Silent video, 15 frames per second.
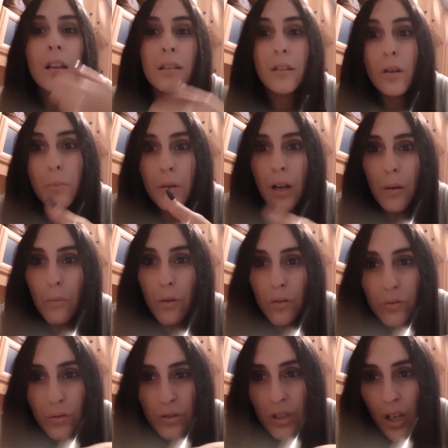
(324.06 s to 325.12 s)
Digo, porque a lo
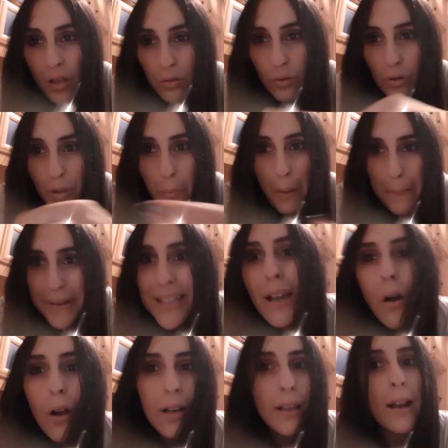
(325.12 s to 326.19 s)
mejor yo que sé, hay otro tipo de
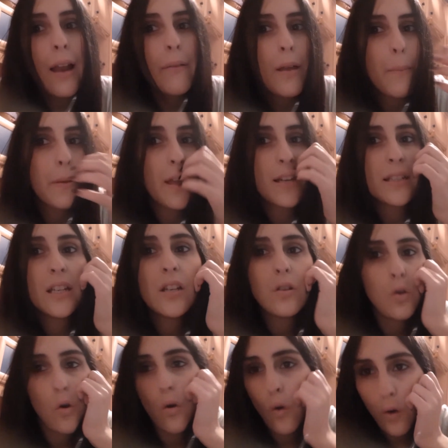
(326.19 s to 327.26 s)
pizza o alguien la había pedido así.
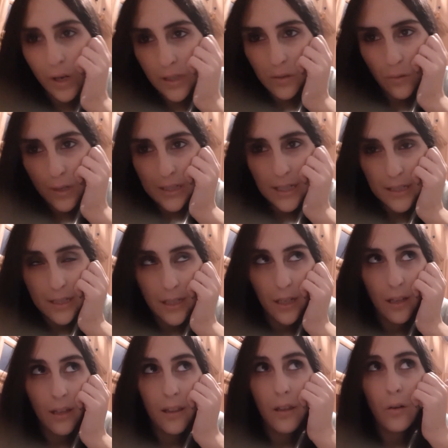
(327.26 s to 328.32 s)
No, no, esto es
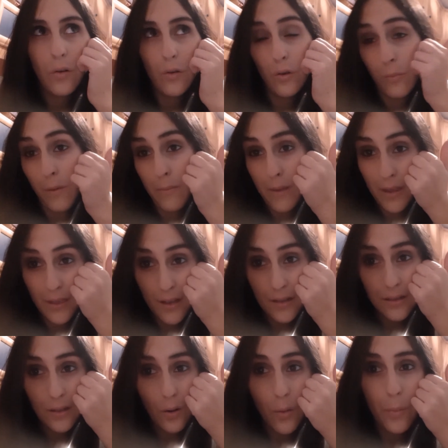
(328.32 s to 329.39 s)
así. Y digo, no me
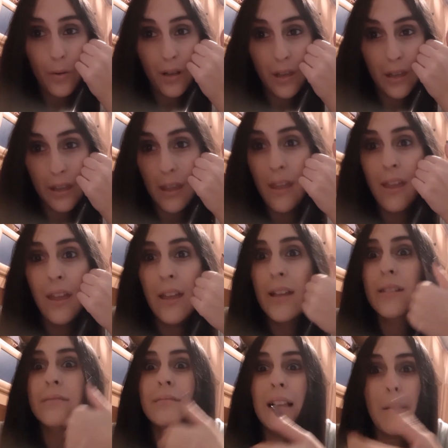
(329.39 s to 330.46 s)
mientas, digo, porque
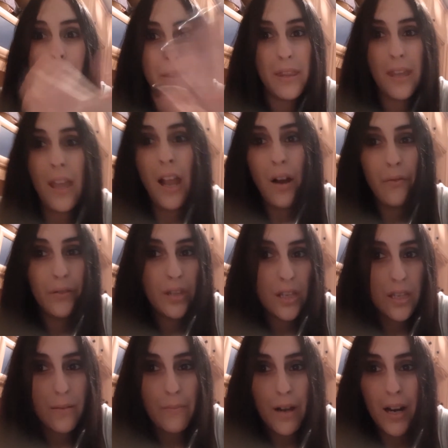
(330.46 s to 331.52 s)
la pedí el fin de
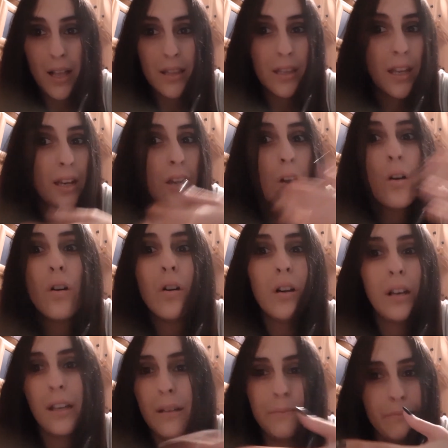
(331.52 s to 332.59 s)
semana anterior
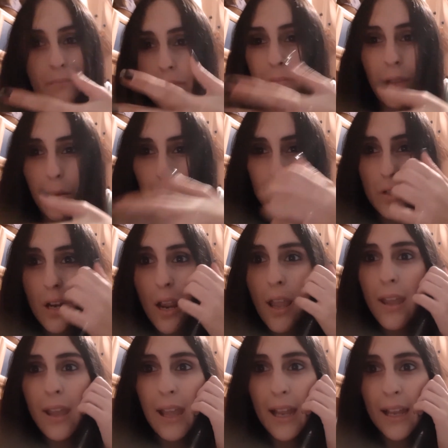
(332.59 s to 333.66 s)
y vamos,
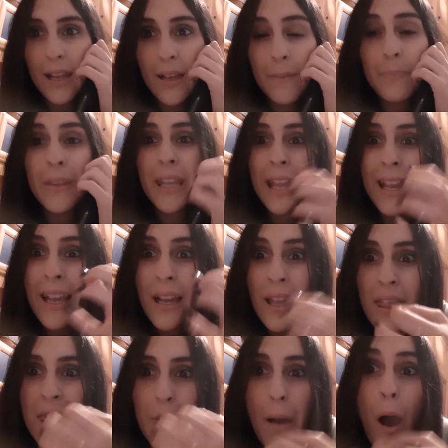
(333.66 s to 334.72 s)
que y es que
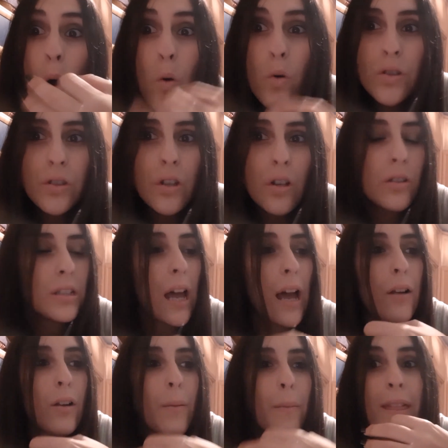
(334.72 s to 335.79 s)
encima justo, o
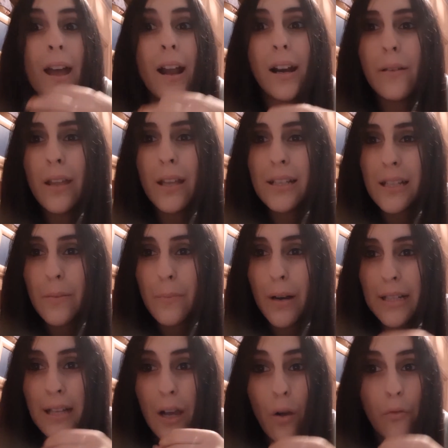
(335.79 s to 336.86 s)
sea, lo que me da rabia es que siempre
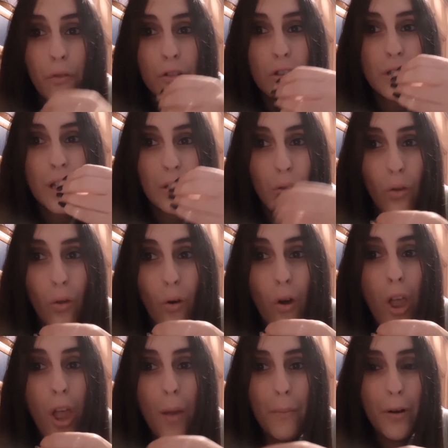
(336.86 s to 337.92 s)
le saco fotos a todo,
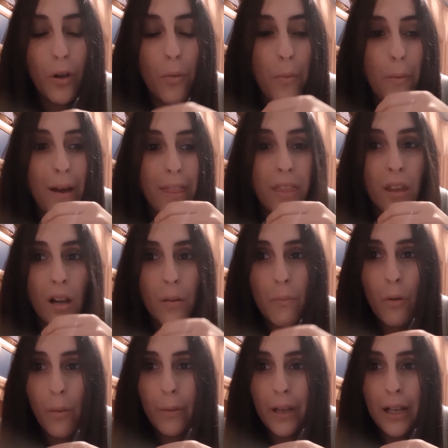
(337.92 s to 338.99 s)
pero como vacío el
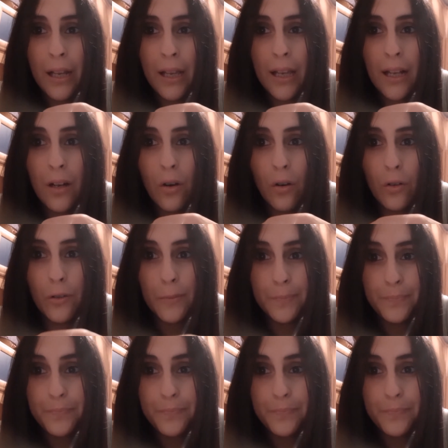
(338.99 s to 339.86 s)
móvil y lo